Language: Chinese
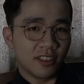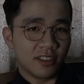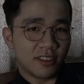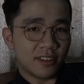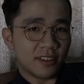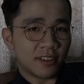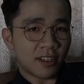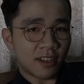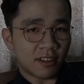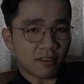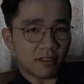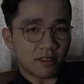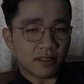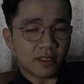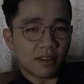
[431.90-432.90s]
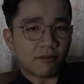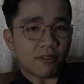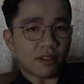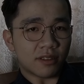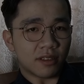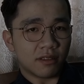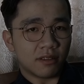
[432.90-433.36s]
实际上在
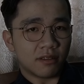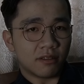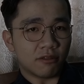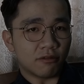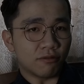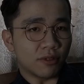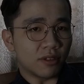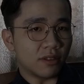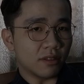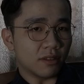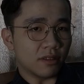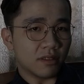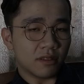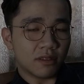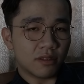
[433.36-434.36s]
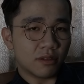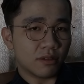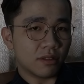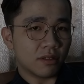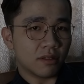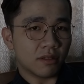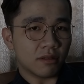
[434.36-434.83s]
网上的这种文，就
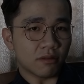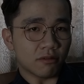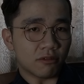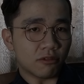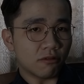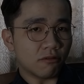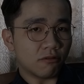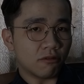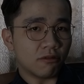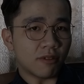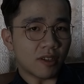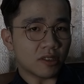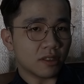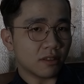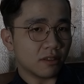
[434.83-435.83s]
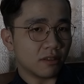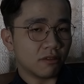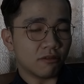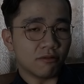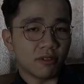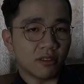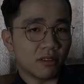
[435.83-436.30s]
是这种中国网上的这
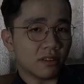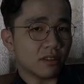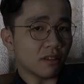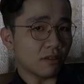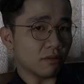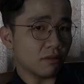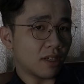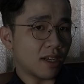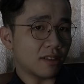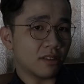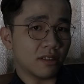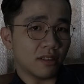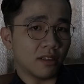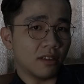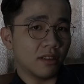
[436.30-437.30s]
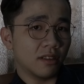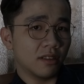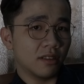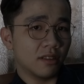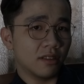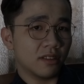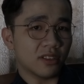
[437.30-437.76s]
种文革早就开始了，
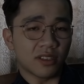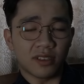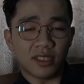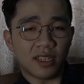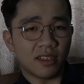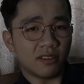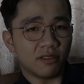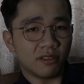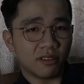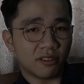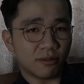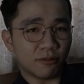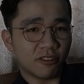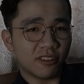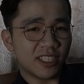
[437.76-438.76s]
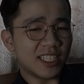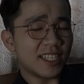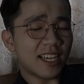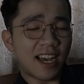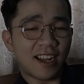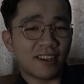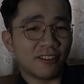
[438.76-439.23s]
整天就是什么
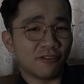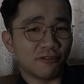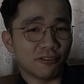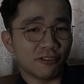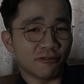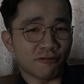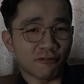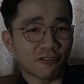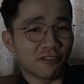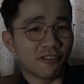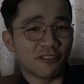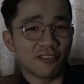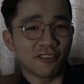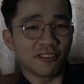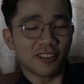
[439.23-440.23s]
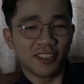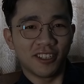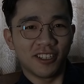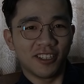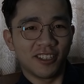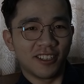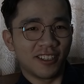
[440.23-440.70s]
厉害了我的国。
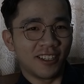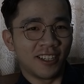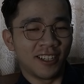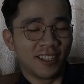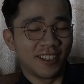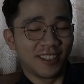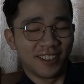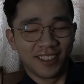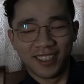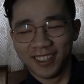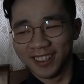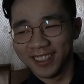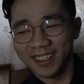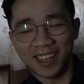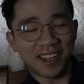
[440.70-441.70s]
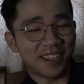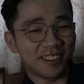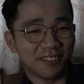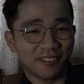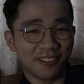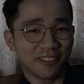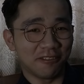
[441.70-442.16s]
厉害
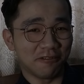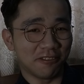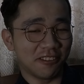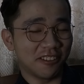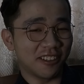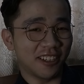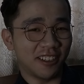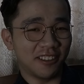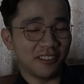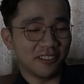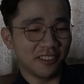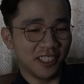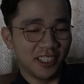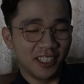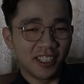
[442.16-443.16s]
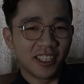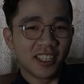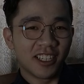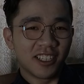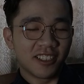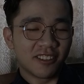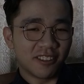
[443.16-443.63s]
了我的国，然后，
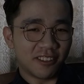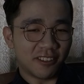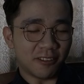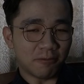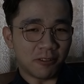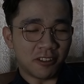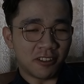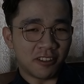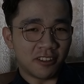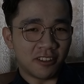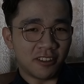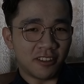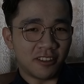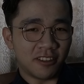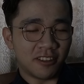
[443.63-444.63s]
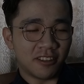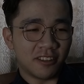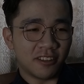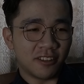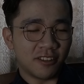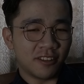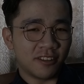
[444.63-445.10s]
又是什
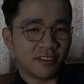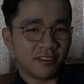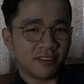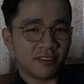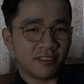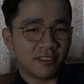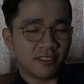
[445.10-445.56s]
么